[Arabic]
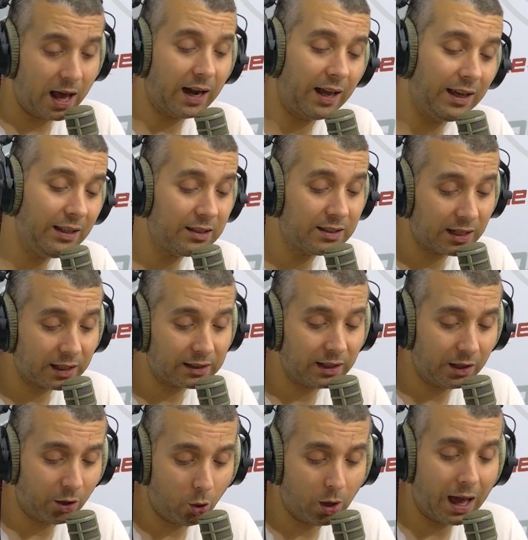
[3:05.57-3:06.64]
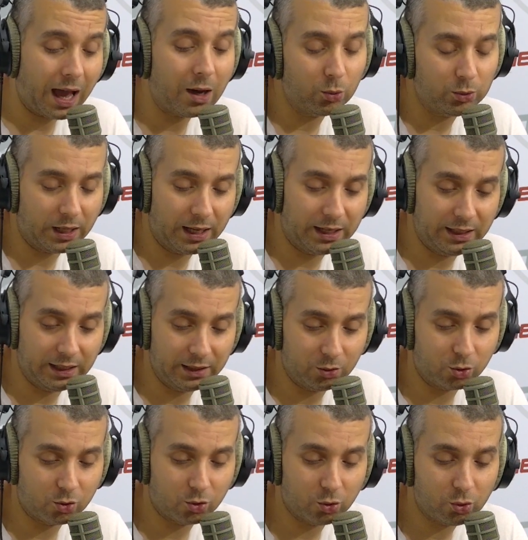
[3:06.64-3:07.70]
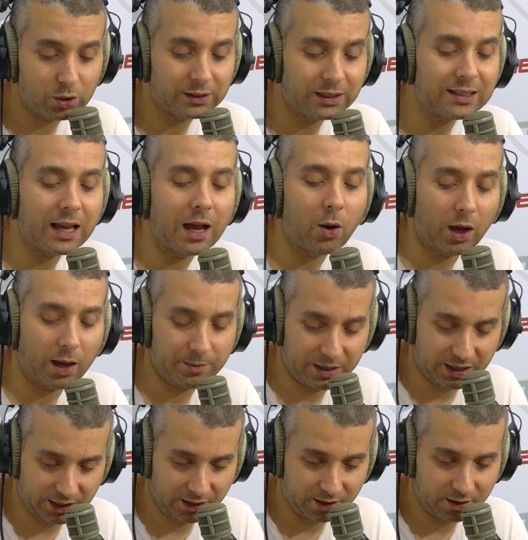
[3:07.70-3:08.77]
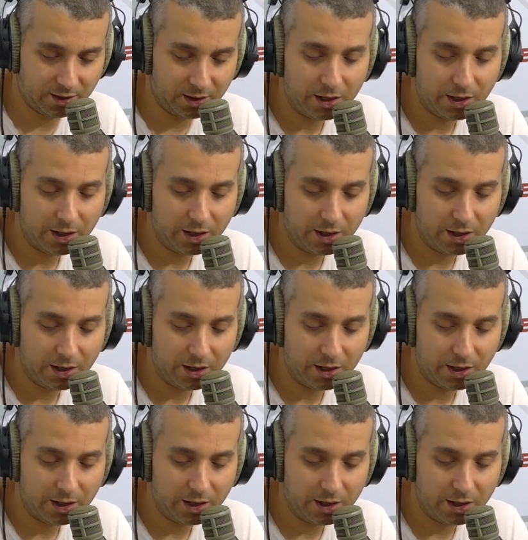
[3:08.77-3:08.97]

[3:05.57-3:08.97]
الرئيس يقترح العودة إلى دستور 59